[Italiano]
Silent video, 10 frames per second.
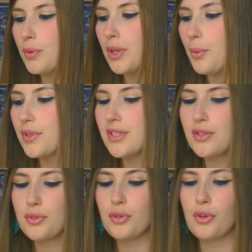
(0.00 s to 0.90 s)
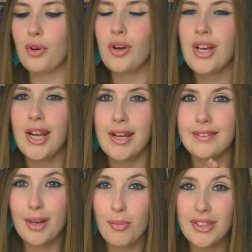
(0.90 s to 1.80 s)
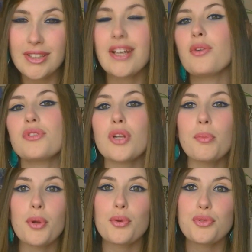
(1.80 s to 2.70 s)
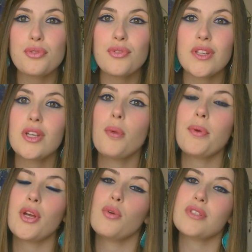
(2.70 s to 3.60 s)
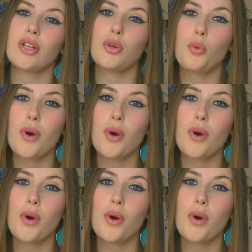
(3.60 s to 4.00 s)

quindi queste sono le tre matite che userò per questo video perché ho usato